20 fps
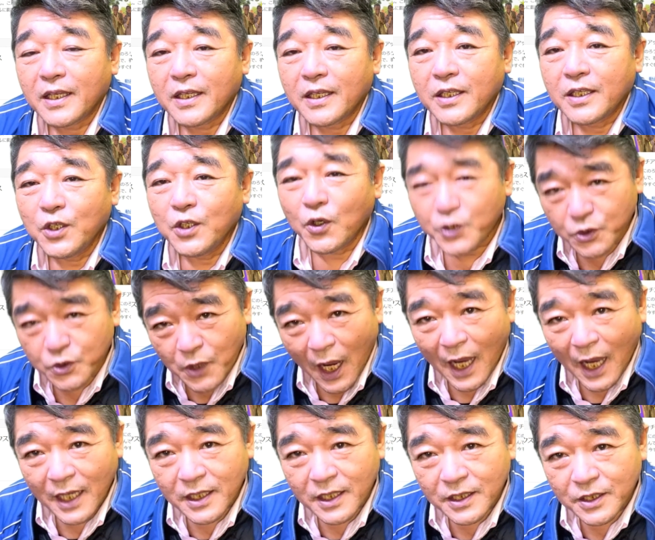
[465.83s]
夜
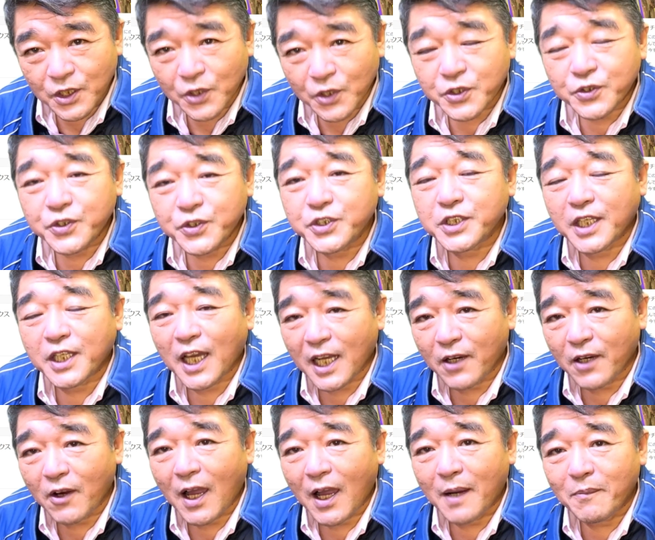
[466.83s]
9時か
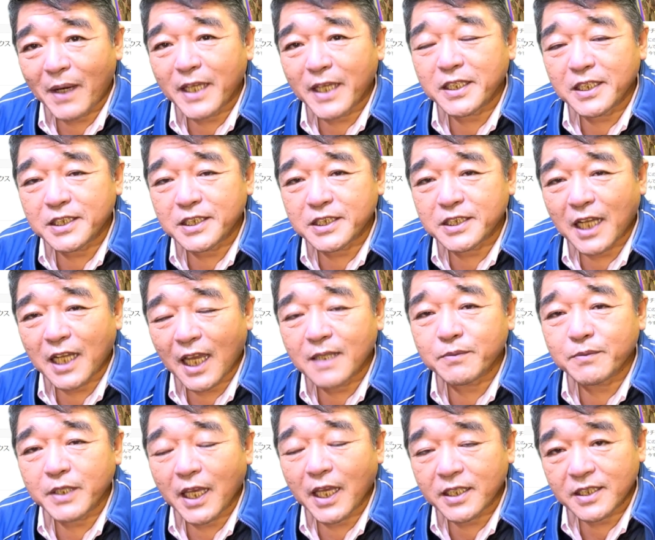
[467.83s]
らは毎日
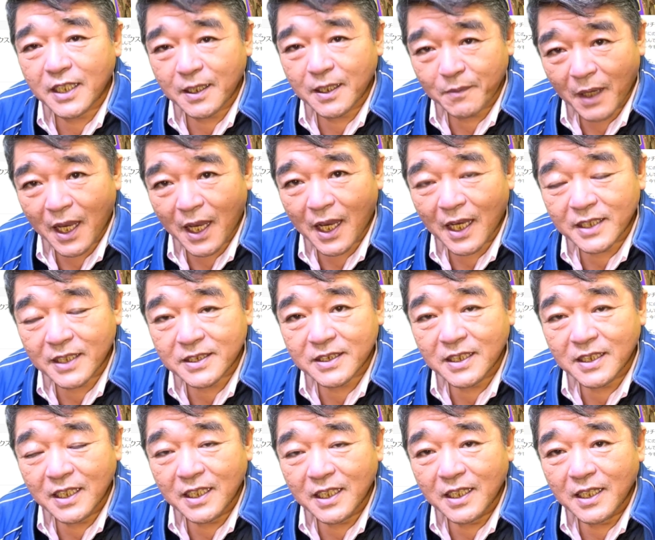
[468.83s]
ライブやっています。
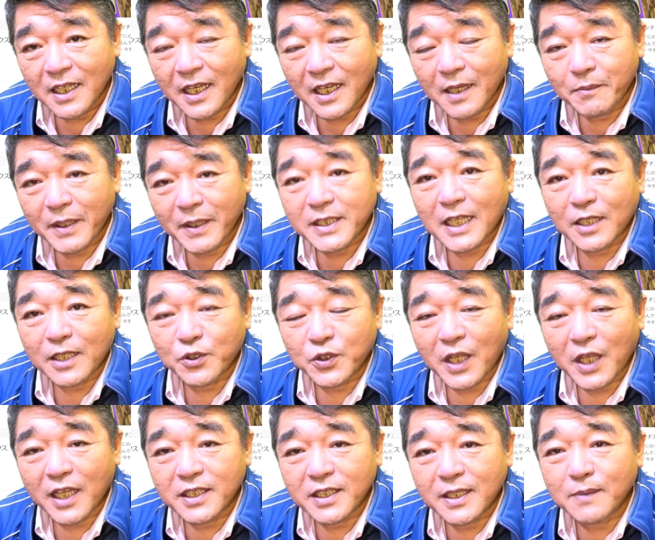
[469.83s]
ベタの
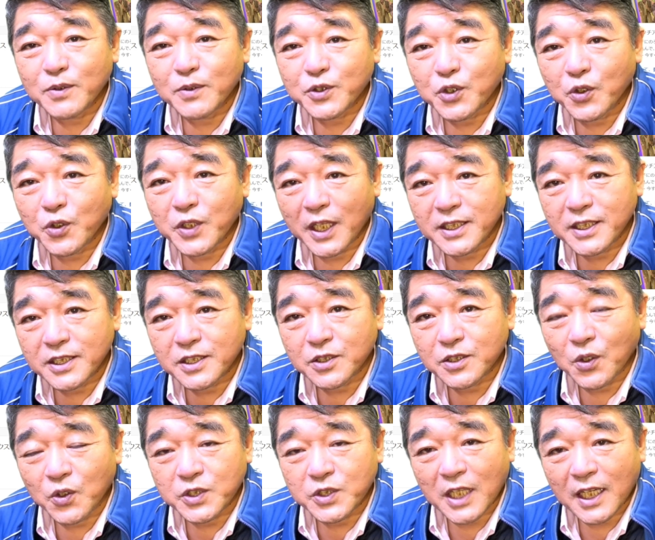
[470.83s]
何でも相談室、
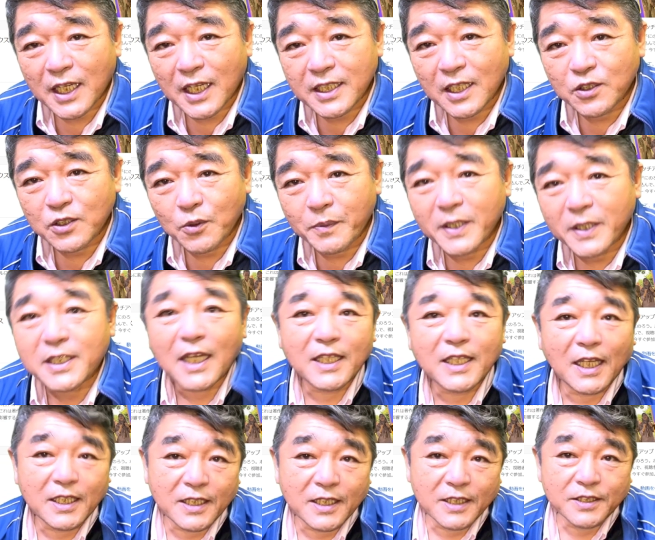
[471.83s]
お魚のベタ
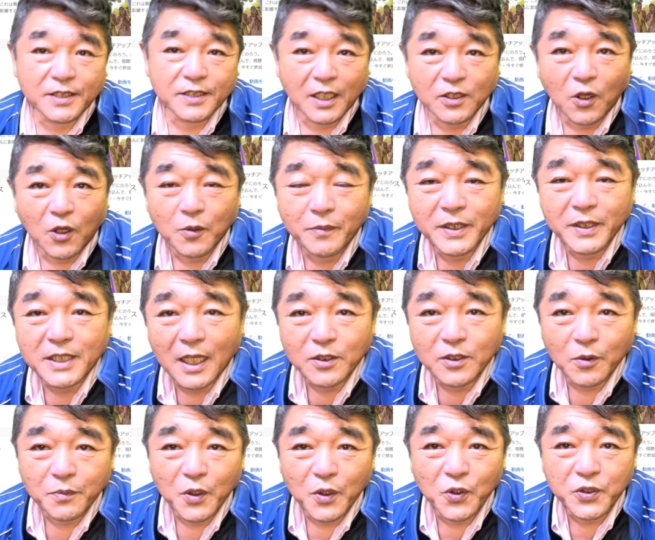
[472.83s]
なんですけど、ベタ
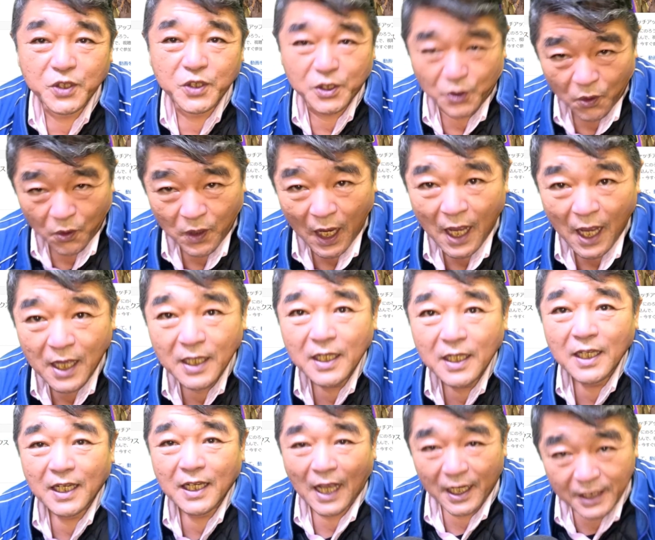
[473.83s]
の病気とか
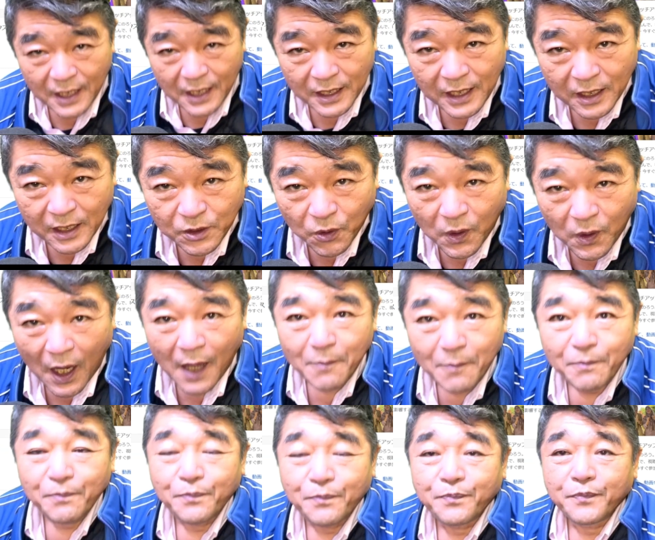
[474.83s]
飼い方とか、
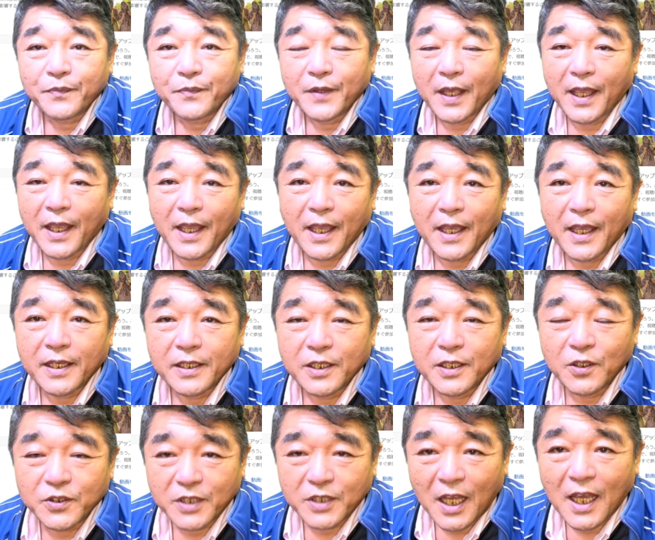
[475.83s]
い
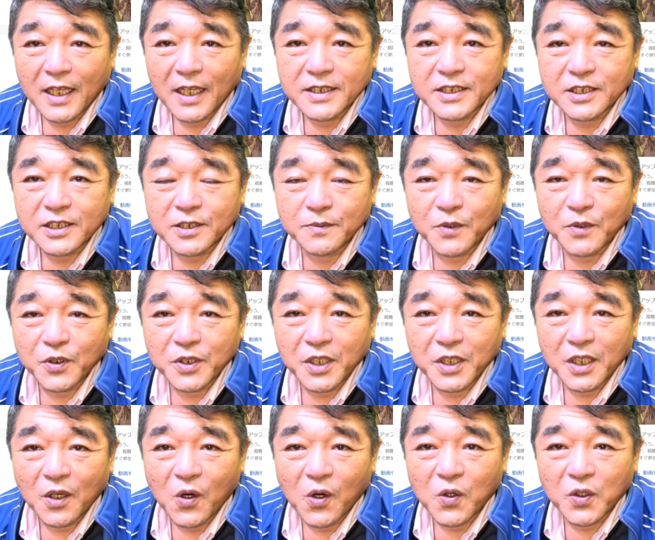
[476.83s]
ろんな質問
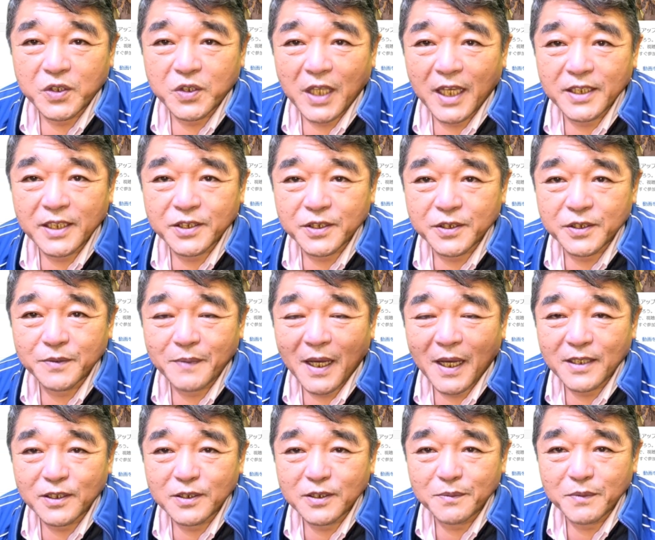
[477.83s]
にお答えする
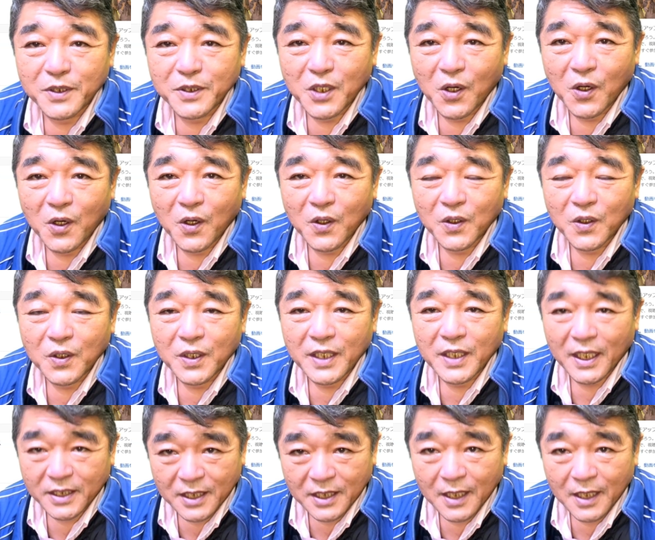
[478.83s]
番組を
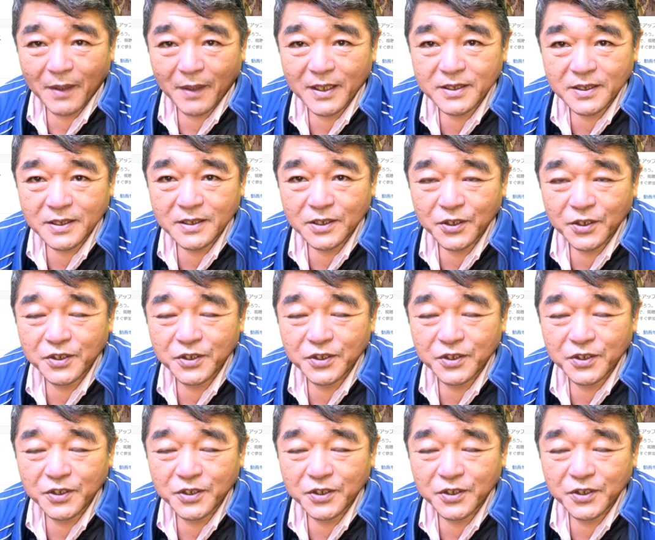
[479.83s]
やっています。そし